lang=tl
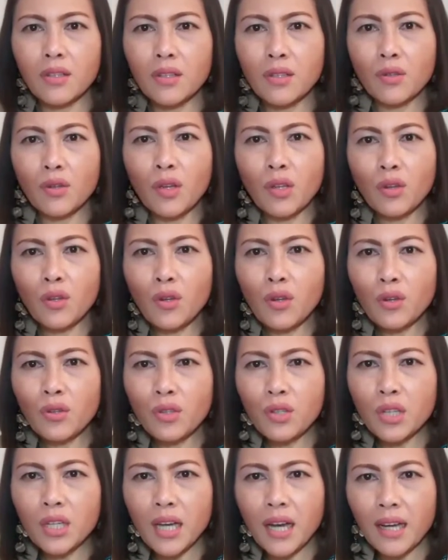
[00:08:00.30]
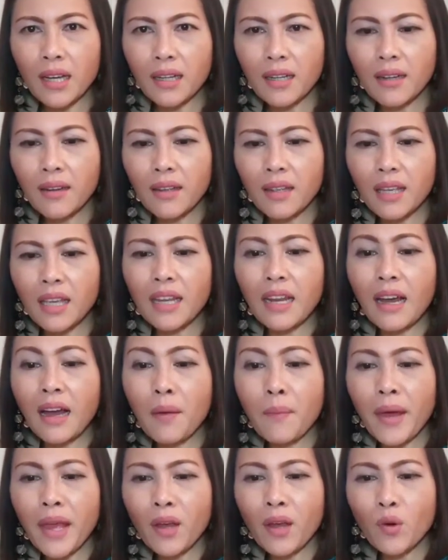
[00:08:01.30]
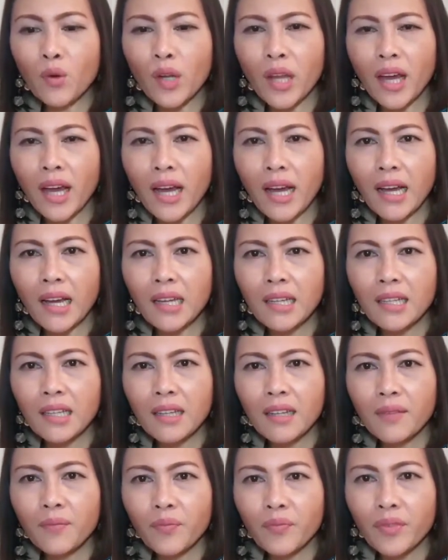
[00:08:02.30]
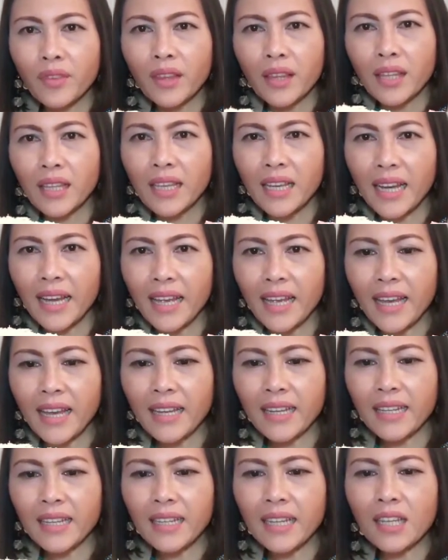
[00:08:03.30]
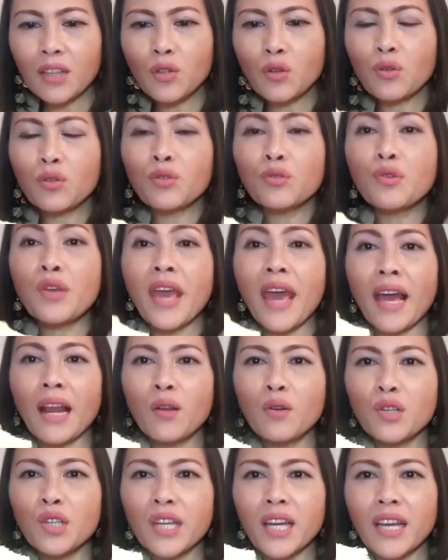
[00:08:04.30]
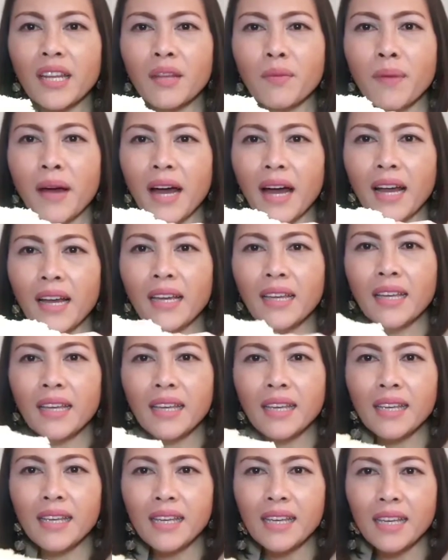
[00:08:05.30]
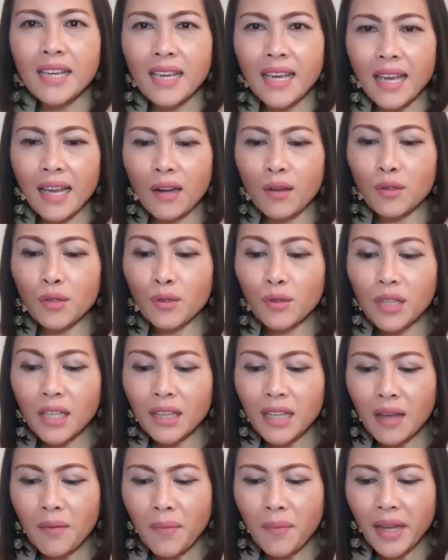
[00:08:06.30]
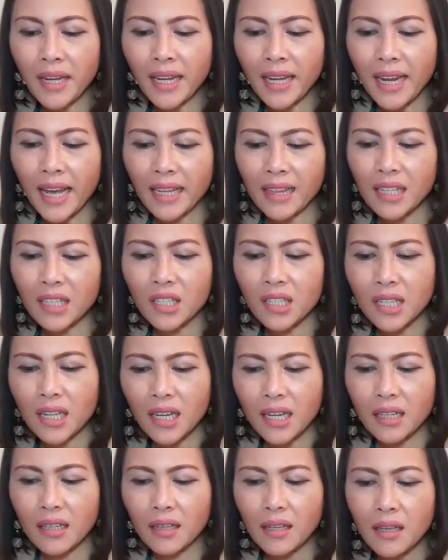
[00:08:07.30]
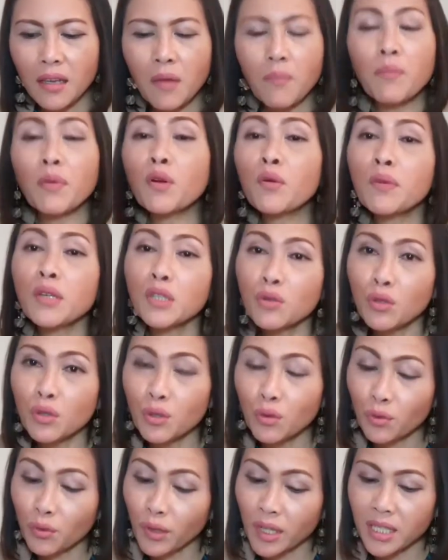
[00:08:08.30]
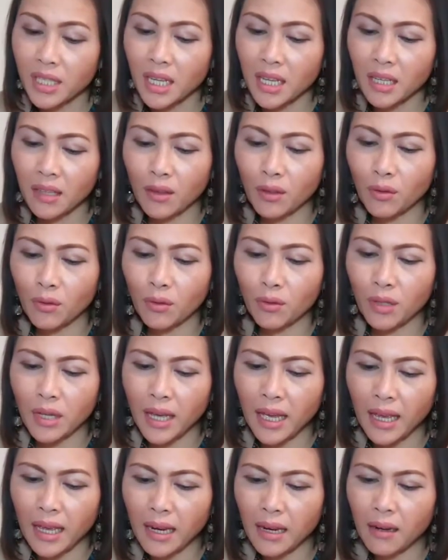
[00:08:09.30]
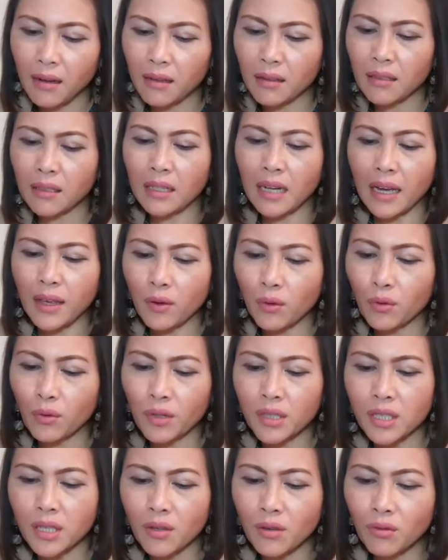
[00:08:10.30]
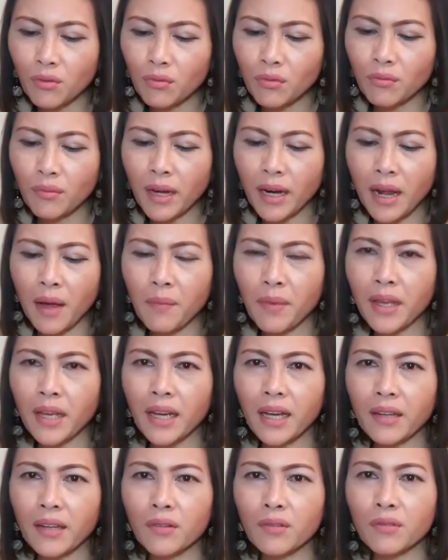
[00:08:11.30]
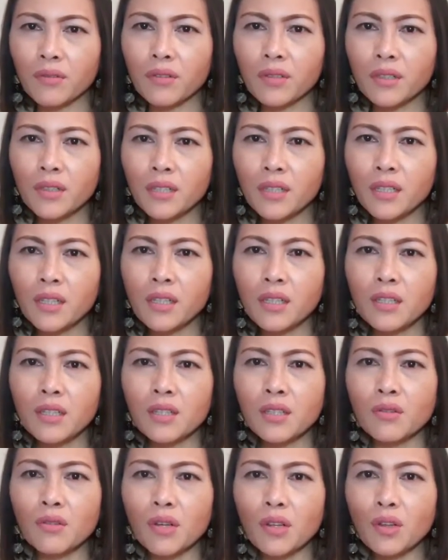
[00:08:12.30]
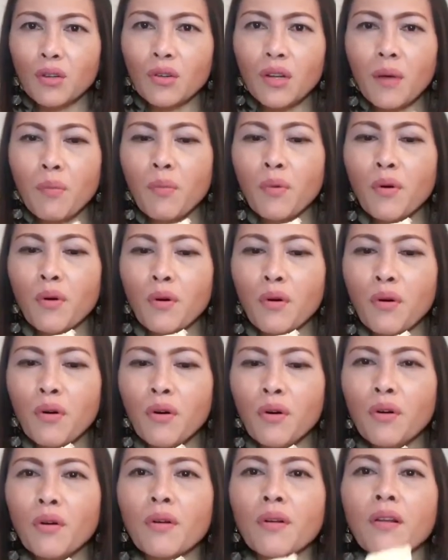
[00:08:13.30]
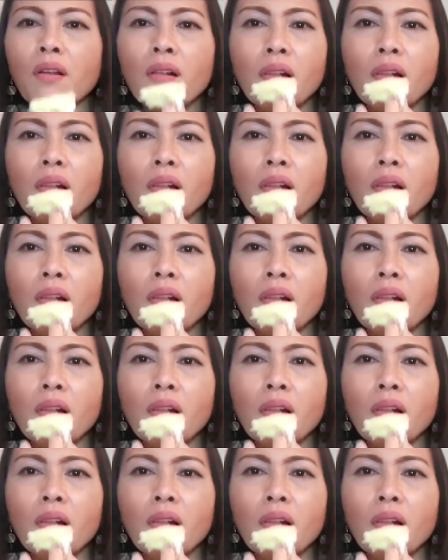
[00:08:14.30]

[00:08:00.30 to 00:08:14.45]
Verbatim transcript: So, ito yun siya. Kinakamay ko na, ha? Ayan. Ito. So, yellow siya, di ba? Yellow. So, titikman na natin siya. Pero mas gusto ko kasi ito dahil ayoko kasi yung maraming. So, ito na po.